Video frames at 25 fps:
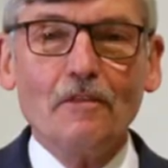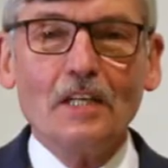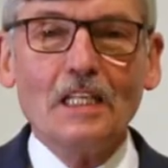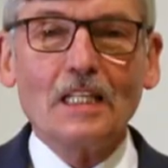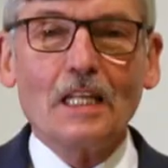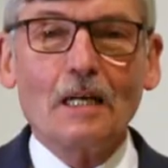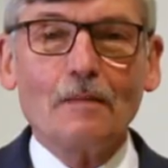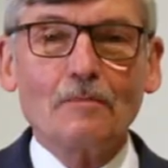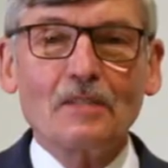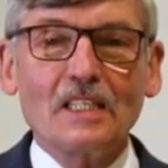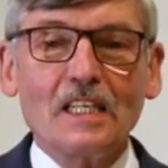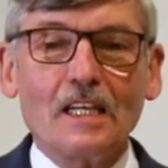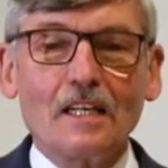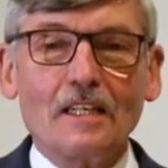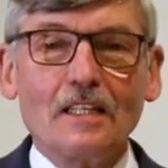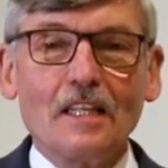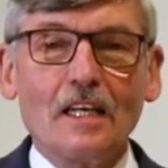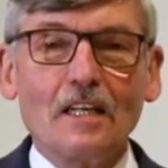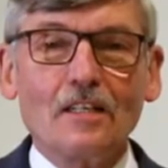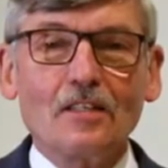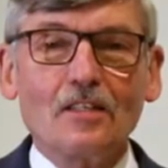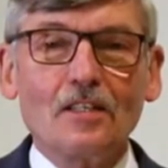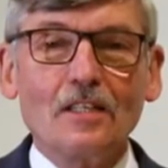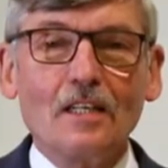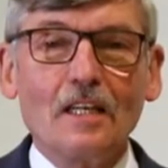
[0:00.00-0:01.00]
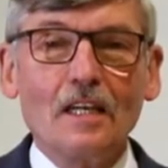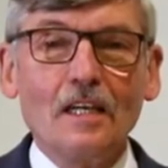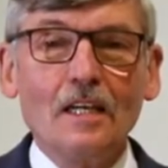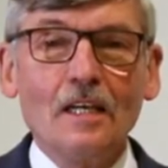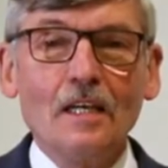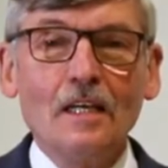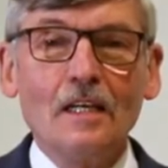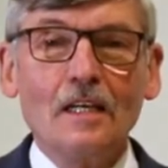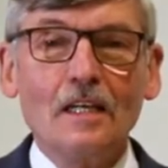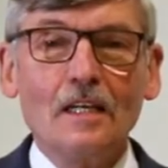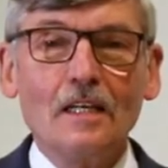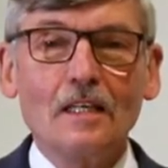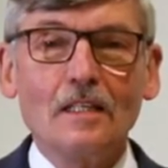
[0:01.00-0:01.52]
Witam serdecznie,
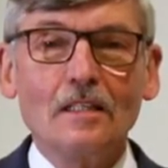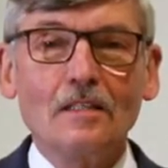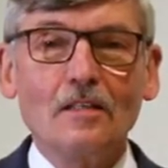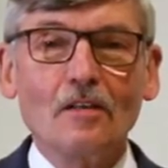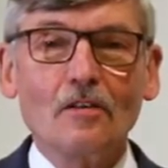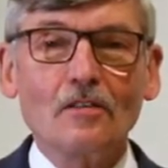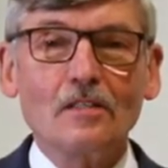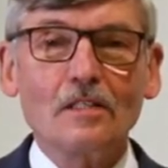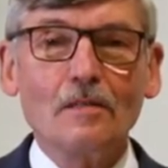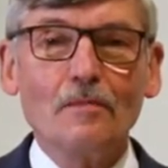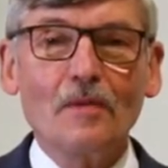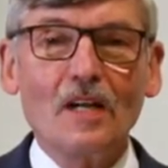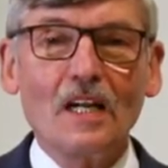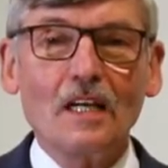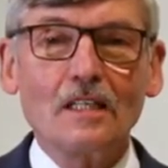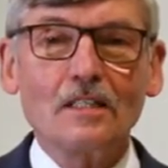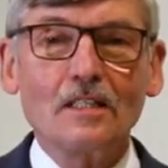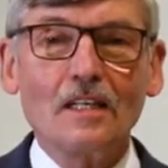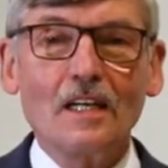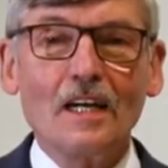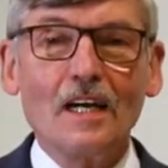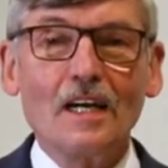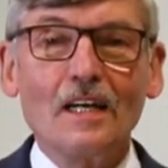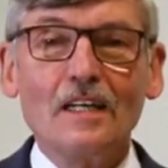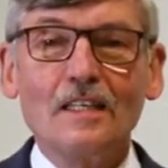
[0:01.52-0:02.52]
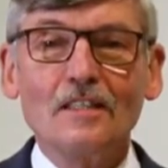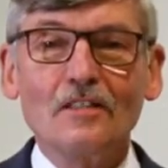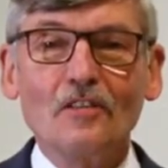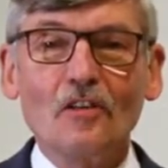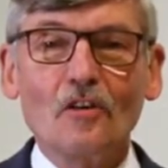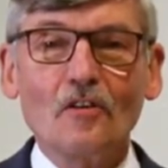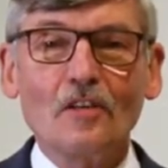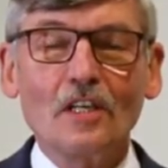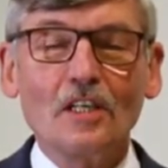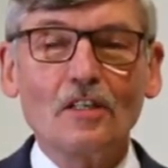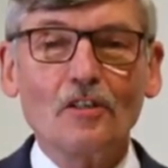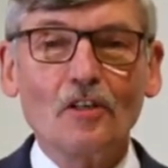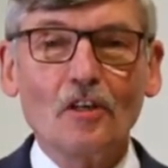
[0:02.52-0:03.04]
drodzy bracia,
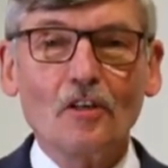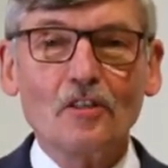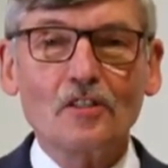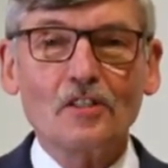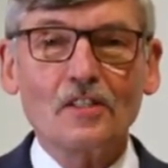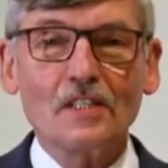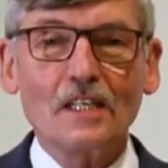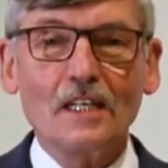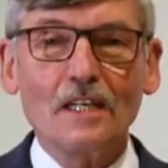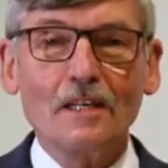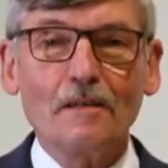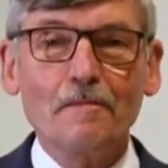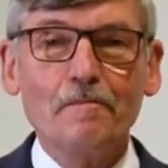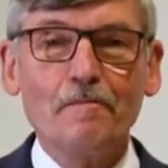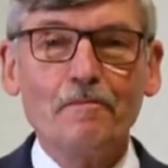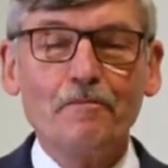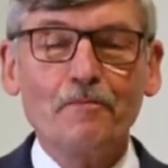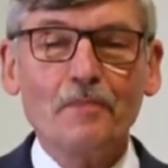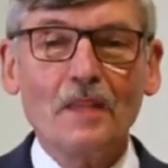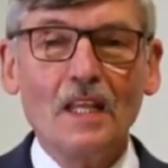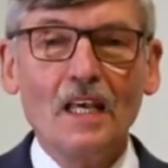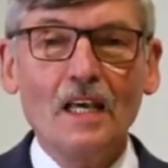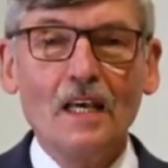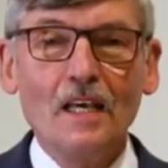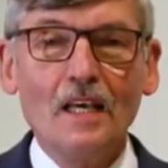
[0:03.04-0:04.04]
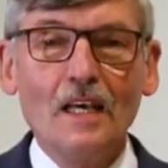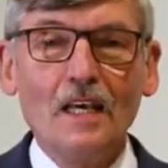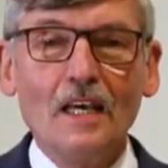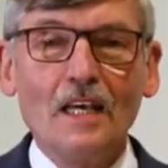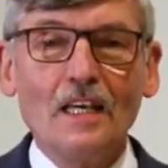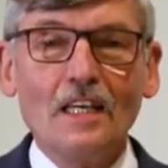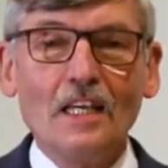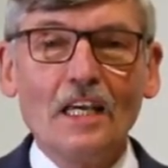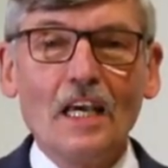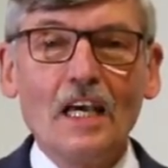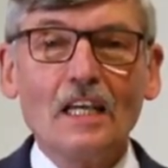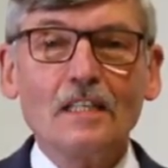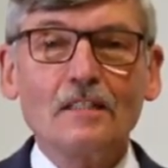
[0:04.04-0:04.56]
drogie siostry.
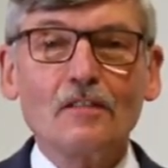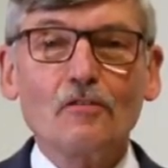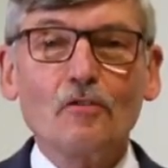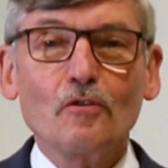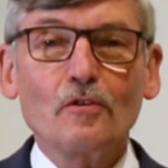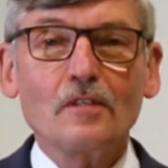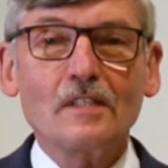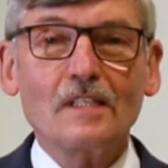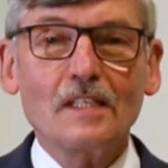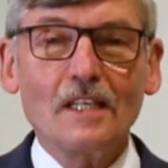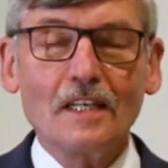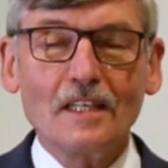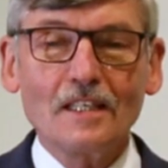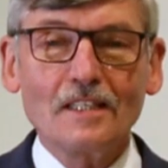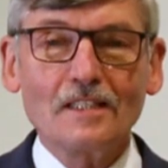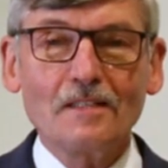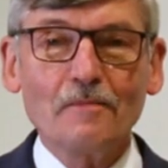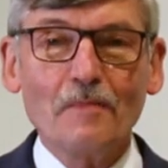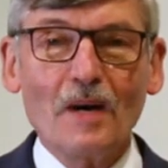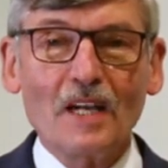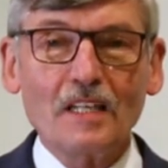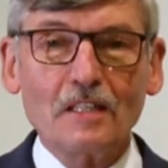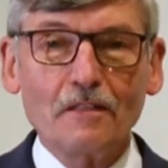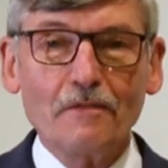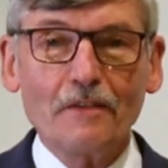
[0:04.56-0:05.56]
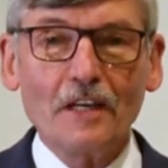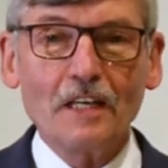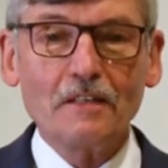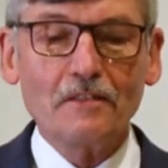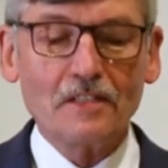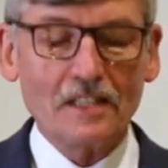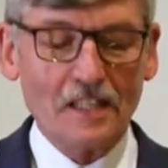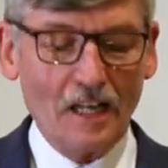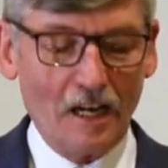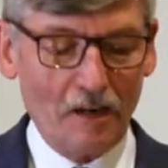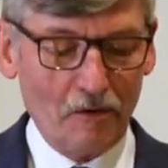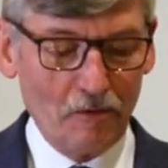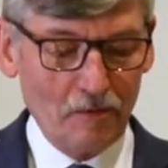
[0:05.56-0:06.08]
Jezus
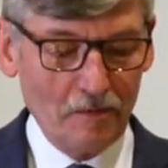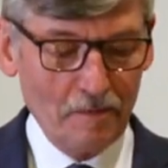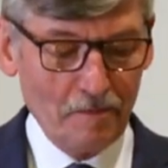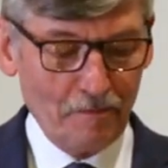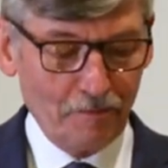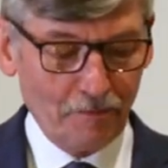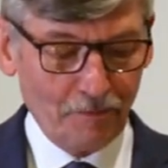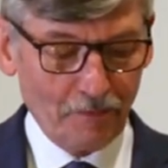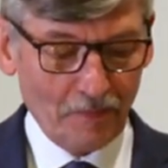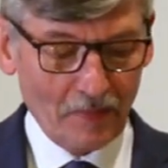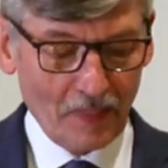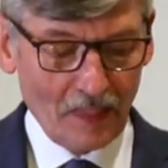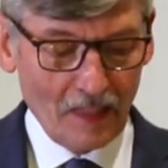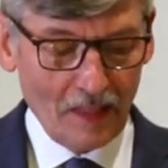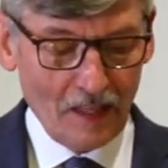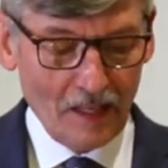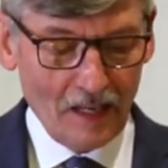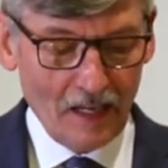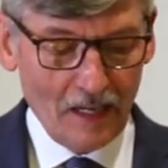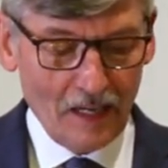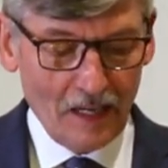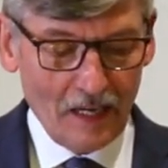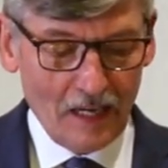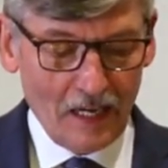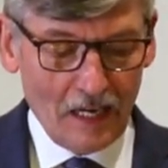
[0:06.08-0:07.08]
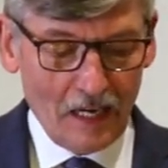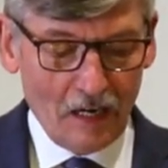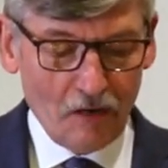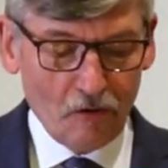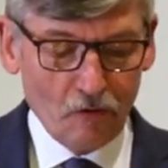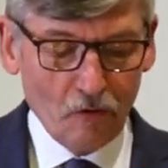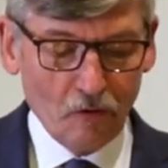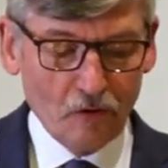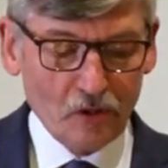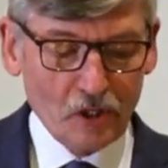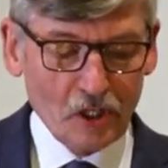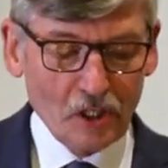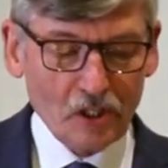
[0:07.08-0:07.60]
zmartwychwstał.
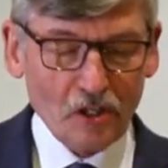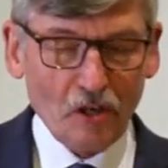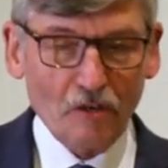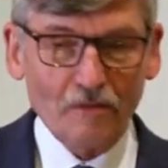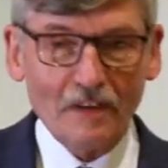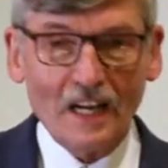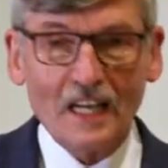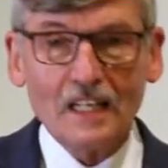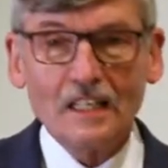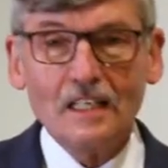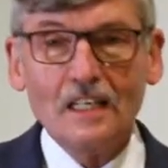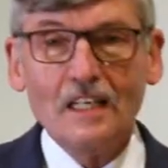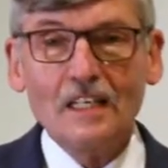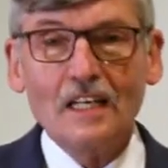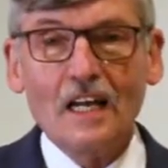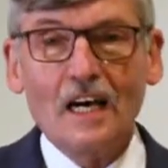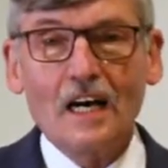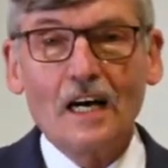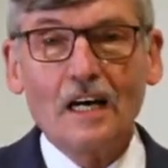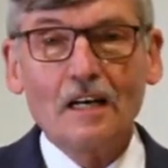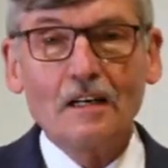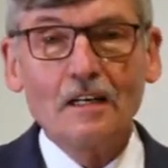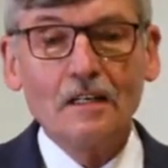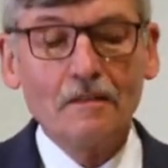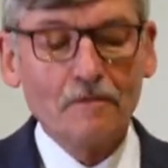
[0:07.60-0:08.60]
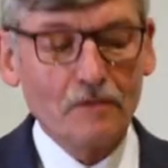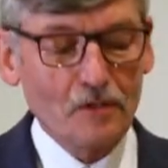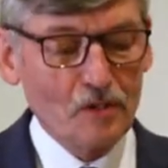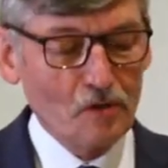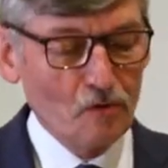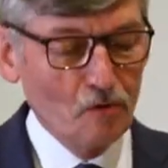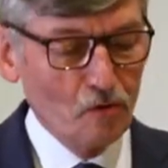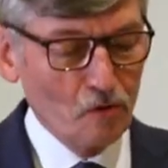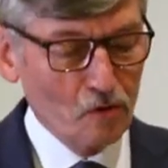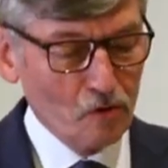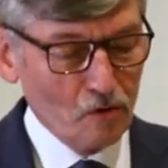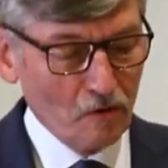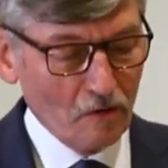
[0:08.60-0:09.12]
Ukrzyżowany na
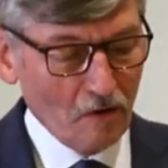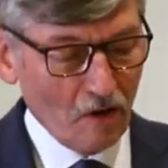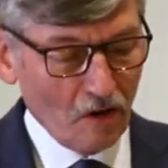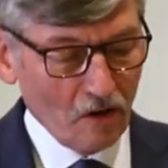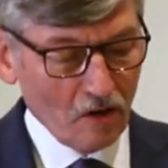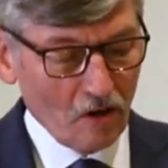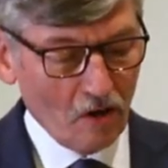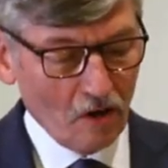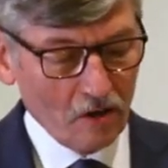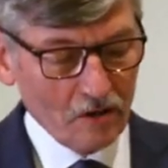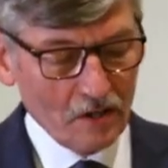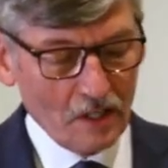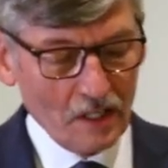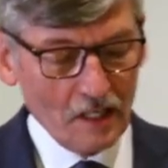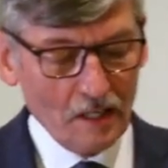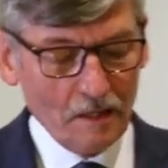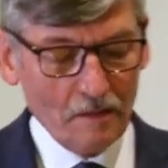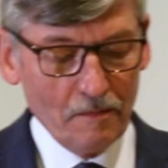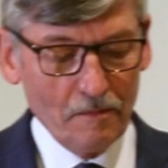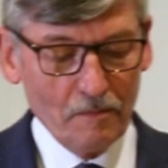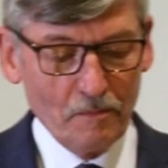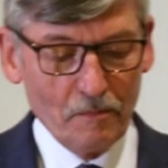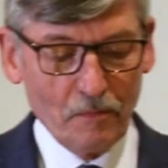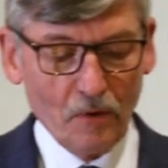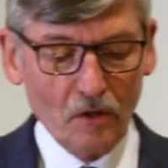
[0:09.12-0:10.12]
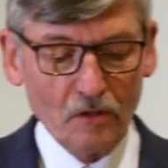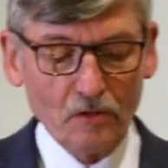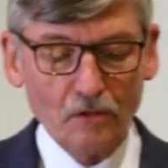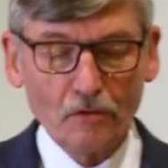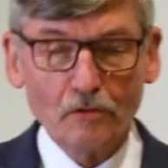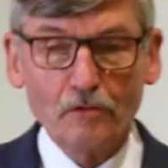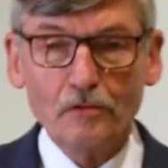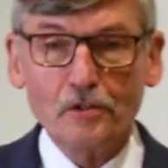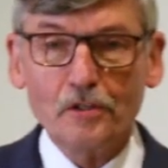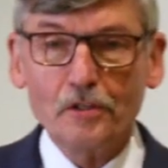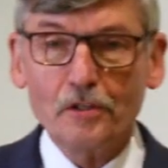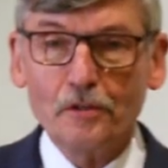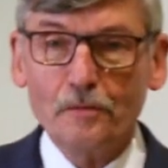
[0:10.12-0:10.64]
wzgórzu Golgoty
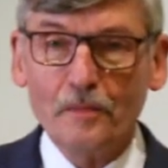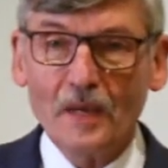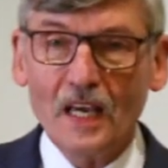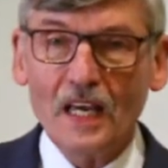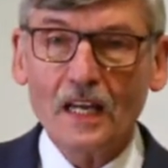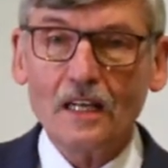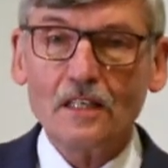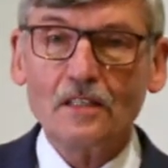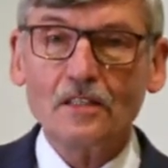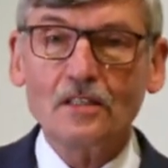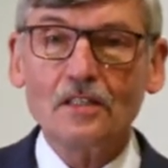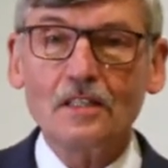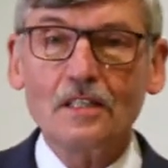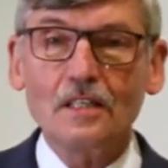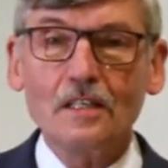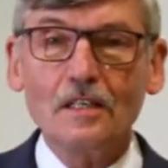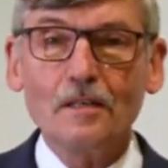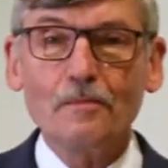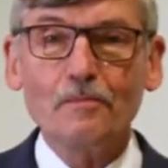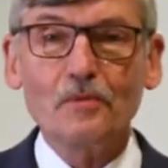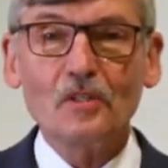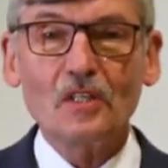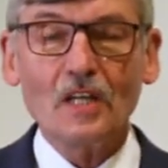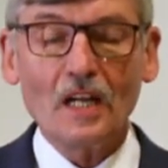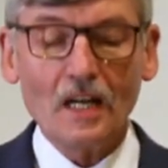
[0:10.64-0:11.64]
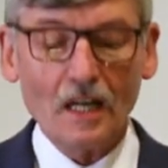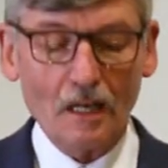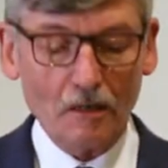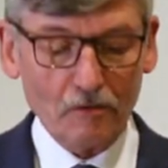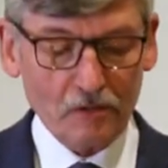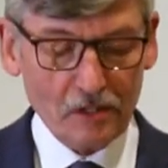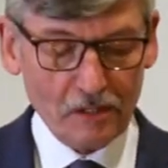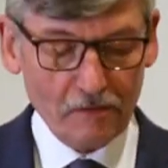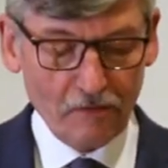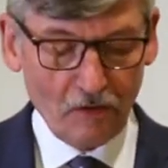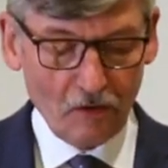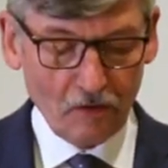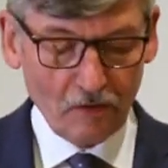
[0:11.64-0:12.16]
poniósł śmierć i przelał
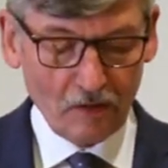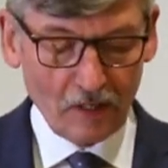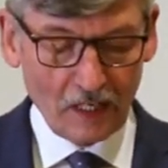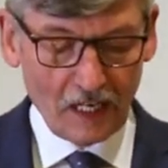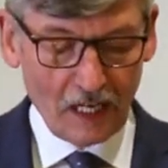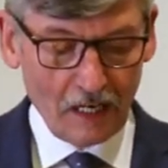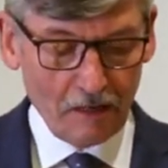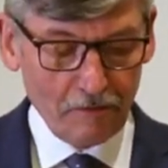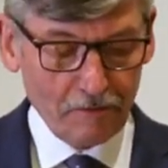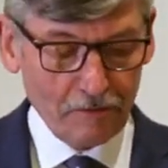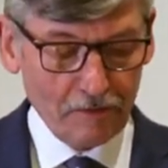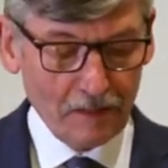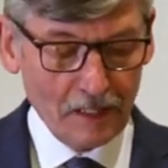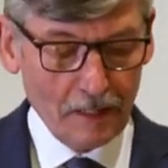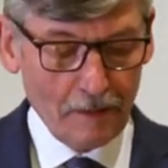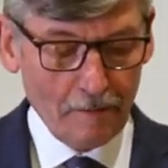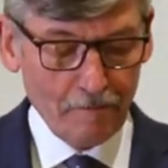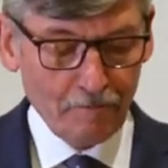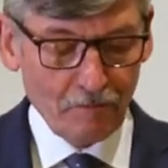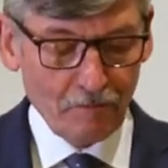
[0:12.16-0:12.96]
swą krew